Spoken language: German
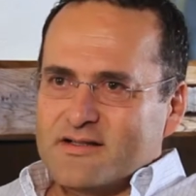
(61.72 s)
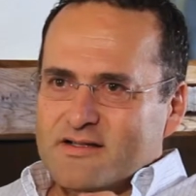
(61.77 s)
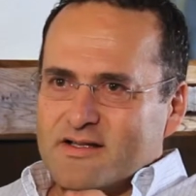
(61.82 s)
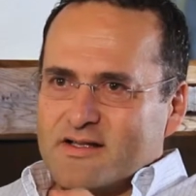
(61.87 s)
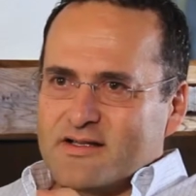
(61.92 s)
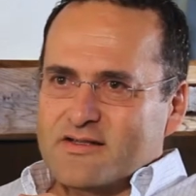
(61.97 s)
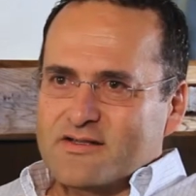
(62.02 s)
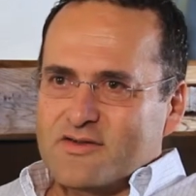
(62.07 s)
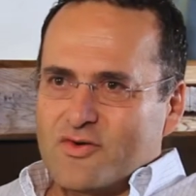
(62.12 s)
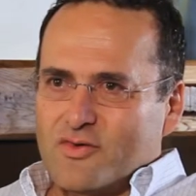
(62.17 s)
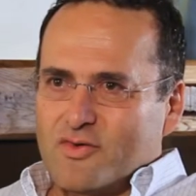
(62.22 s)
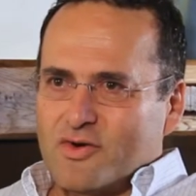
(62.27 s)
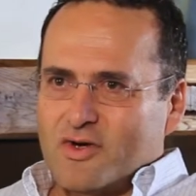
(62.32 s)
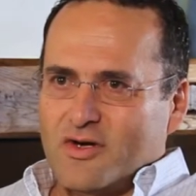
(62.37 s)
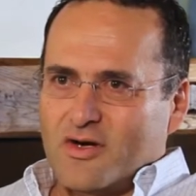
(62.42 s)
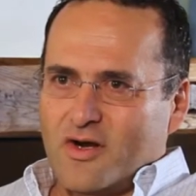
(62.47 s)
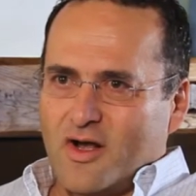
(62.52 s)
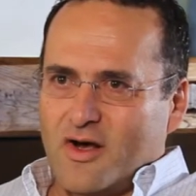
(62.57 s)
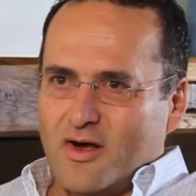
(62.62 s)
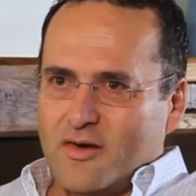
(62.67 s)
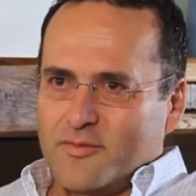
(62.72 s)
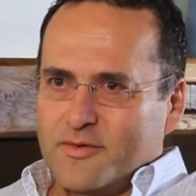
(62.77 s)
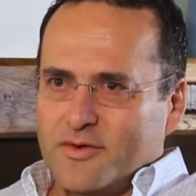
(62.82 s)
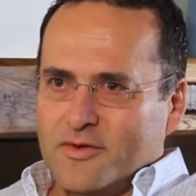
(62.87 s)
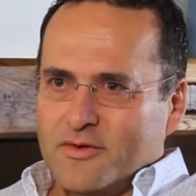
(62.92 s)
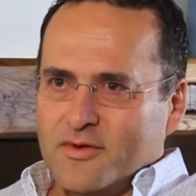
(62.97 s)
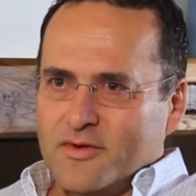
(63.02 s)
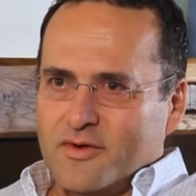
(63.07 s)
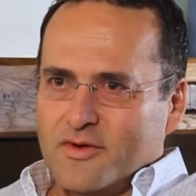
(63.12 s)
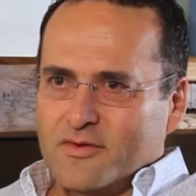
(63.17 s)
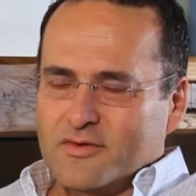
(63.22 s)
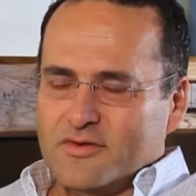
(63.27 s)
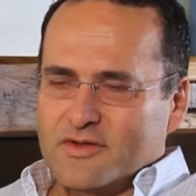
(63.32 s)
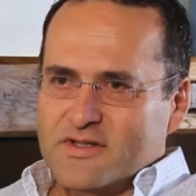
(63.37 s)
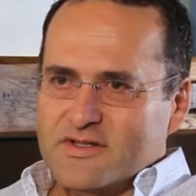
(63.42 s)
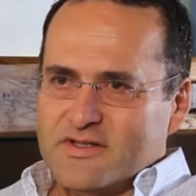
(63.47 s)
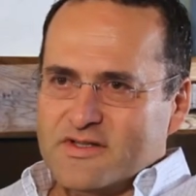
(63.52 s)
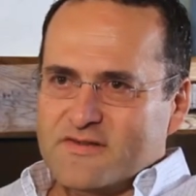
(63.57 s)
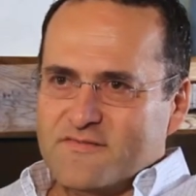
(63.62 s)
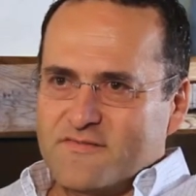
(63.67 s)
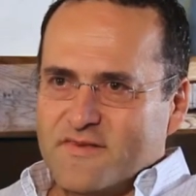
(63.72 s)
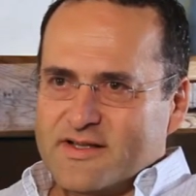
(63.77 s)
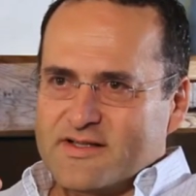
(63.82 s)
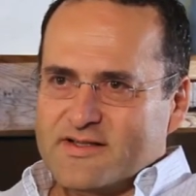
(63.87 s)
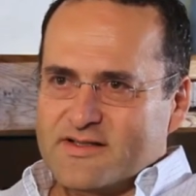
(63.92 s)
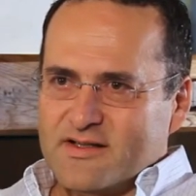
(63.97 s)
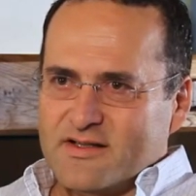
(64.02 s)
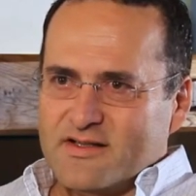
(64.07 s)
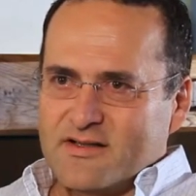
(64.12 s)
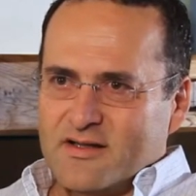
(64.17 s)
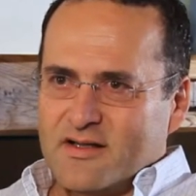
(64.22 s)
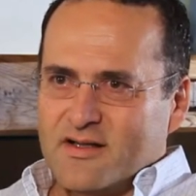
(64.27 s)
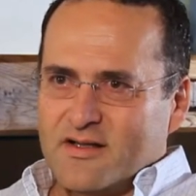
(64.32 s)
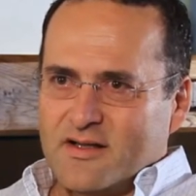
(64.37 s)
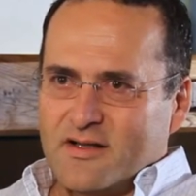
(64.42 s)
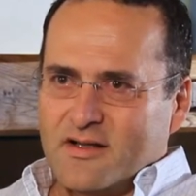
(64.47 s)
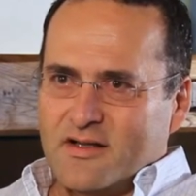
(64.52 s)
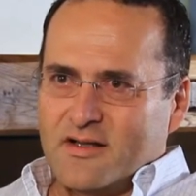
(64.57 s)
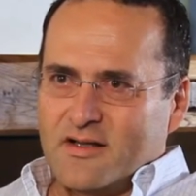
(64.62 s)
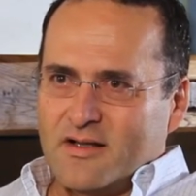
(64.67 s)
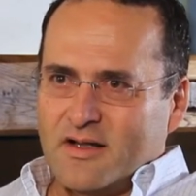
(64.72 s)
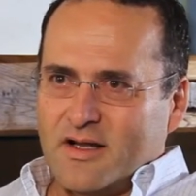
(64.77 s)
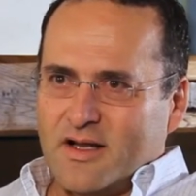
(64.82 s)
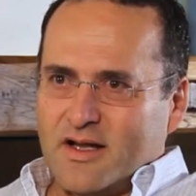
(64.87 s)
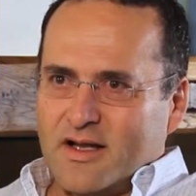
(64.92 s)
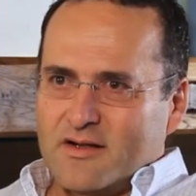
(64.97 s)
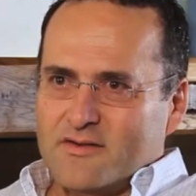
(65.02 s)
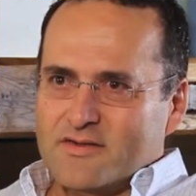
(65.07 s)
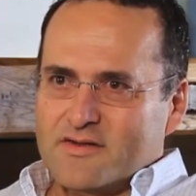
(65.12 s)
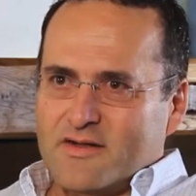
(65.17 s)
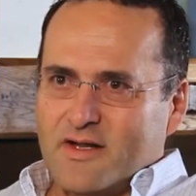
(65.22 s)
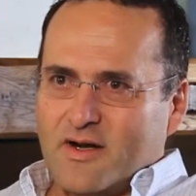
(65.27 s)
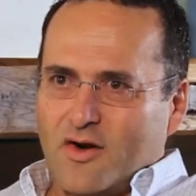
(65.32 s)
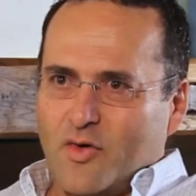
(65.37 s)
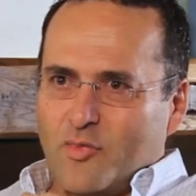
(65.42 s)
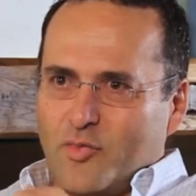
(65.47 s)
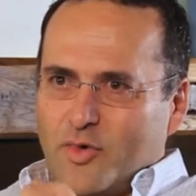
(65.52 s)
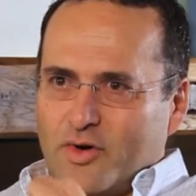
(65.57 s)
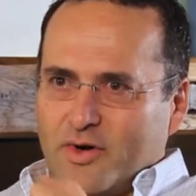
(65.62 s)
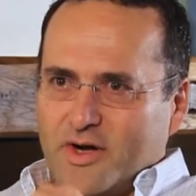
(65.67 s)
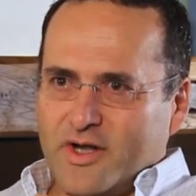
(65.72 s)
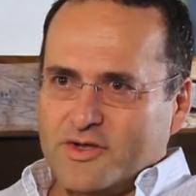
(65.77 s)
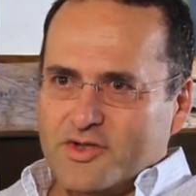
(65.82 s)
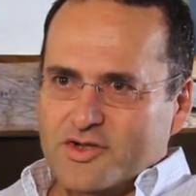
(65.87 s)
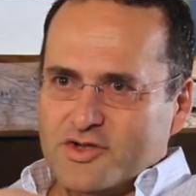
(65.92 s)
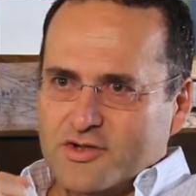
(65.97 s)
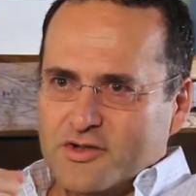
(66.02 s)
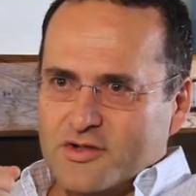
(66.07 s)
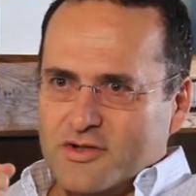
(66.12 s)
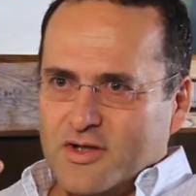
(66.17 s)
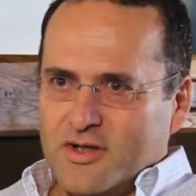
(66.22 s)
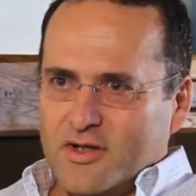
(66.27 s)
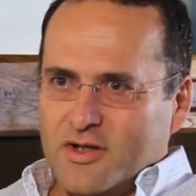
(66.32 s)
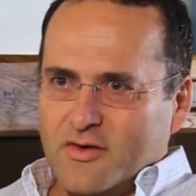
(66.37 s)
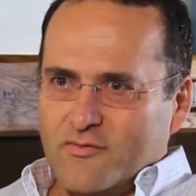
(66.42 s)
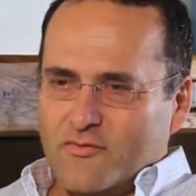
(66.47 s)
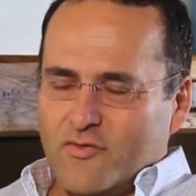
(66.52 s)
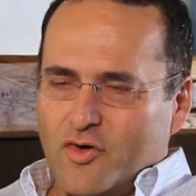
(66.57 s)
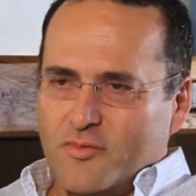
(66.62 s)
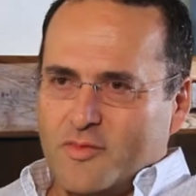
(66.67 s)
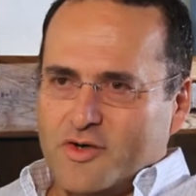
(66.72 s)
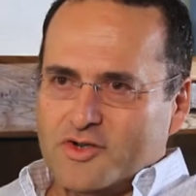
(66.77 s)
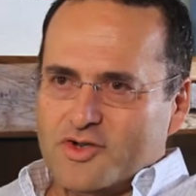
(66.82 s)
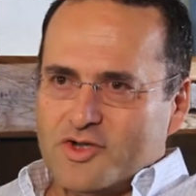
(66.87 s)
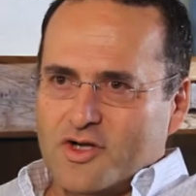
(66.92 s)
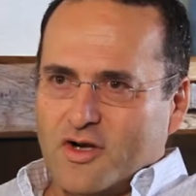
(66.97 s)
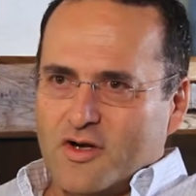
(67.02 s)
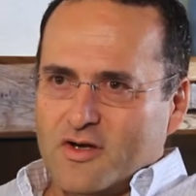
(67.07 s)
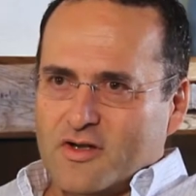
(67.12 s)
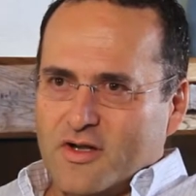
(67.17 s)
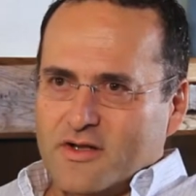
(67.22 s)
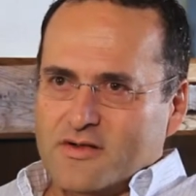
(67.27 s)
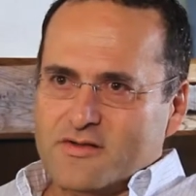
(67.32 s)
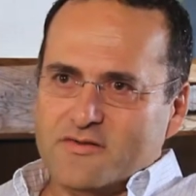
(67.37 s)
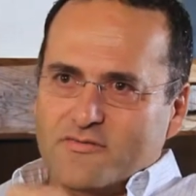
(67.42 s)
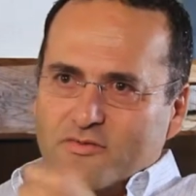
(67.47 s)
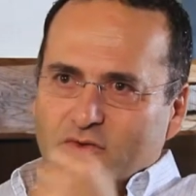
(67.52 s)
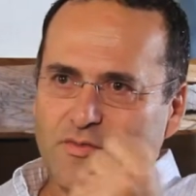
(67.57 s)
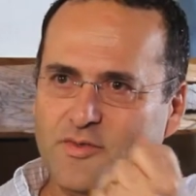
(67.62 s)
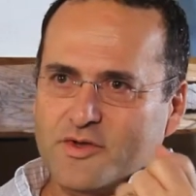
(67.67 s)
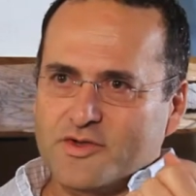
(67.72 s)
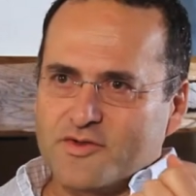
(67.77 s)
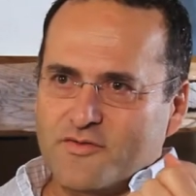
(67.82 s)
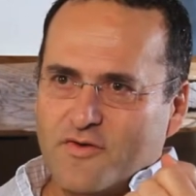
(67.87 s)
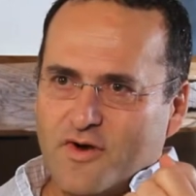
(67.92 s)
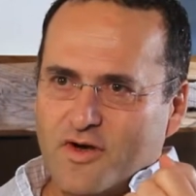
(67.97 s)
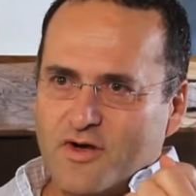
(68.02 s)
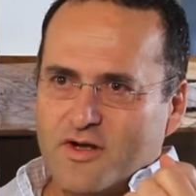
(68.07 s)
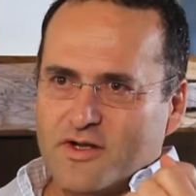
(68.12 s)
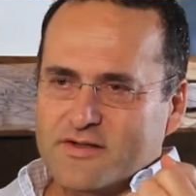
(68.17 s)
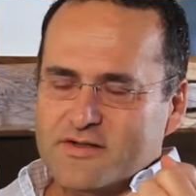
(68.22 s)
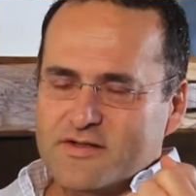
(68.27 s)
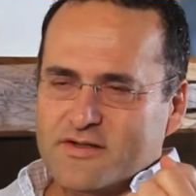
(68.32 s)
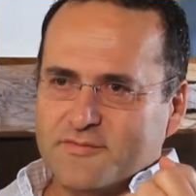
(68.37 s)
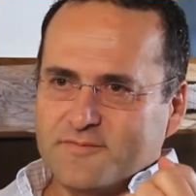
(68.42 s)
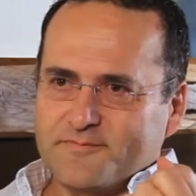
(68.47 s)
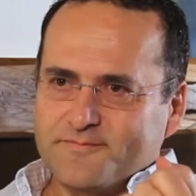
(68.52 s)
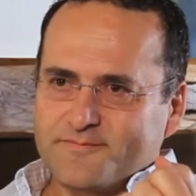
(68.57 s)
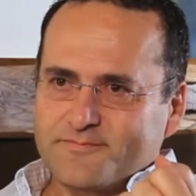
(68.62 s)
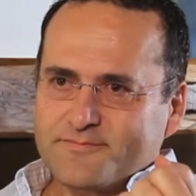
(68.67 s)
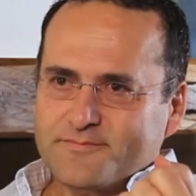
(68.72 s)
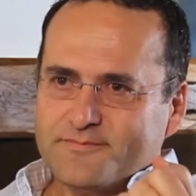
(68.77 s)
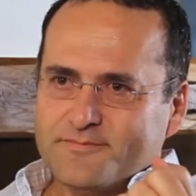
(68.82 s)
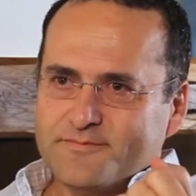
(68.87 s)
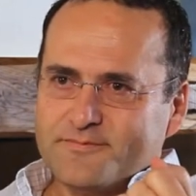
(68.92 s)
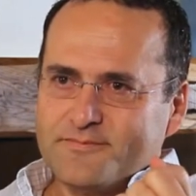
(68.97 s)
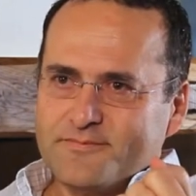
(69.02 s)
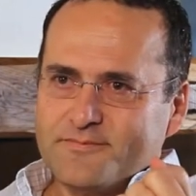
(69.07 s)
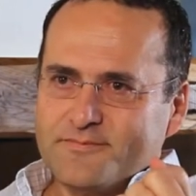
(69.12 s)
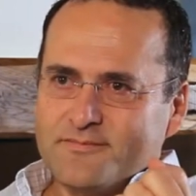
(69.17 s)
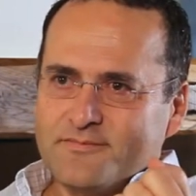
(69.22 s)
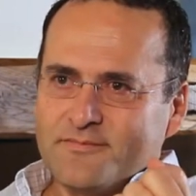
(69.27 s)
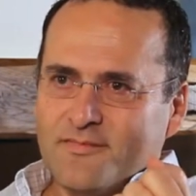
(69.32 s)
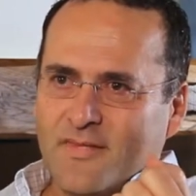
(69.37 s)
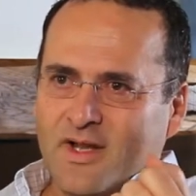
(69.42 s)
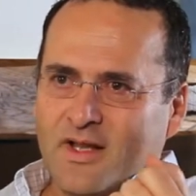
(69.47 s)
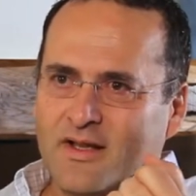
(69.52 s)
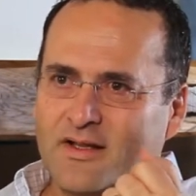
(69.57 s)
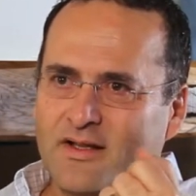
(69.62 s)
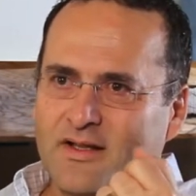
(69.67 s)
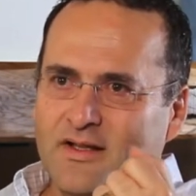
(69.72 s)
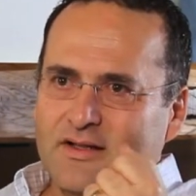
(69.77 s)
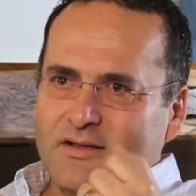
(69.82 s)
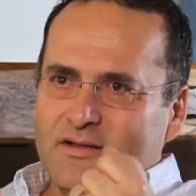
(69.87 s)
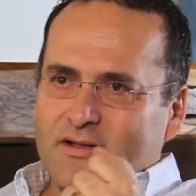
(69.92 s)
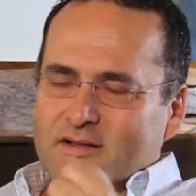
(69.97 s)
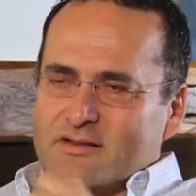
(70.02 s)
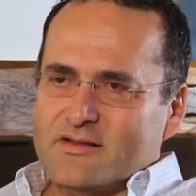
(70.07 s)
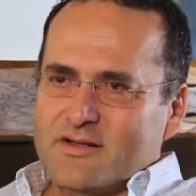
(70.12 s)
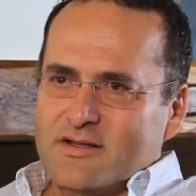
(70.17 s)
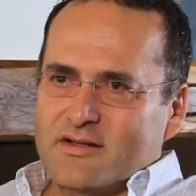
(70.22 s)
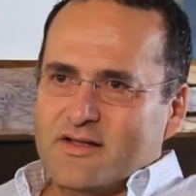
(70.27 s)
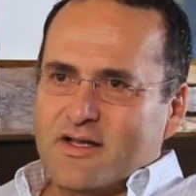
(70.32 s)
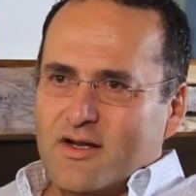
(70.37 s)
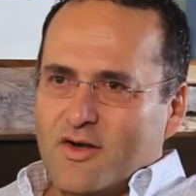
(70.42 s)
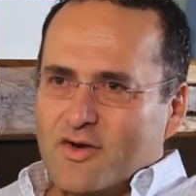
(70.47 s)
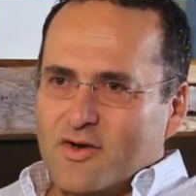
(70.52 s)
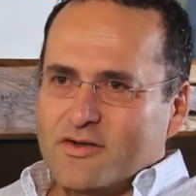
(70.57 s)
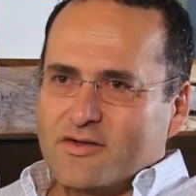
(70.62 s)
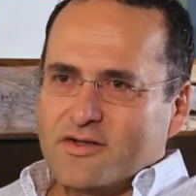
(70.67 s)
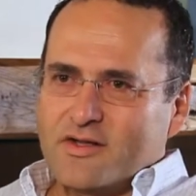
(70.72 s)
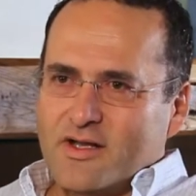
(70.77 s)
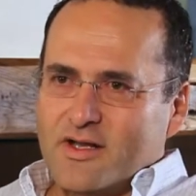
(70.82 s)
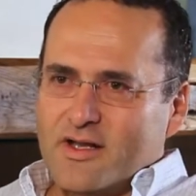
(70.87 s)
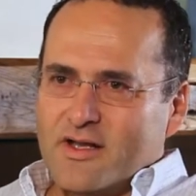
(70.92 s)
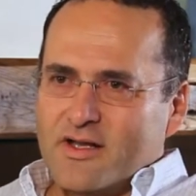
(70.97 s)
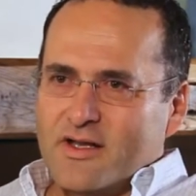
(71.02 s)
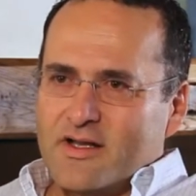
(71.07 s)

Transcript: Sensoren haben und dieses Wissen aus der Operation, wo man stark ist, wo man schwach ist. Das sind die Leute,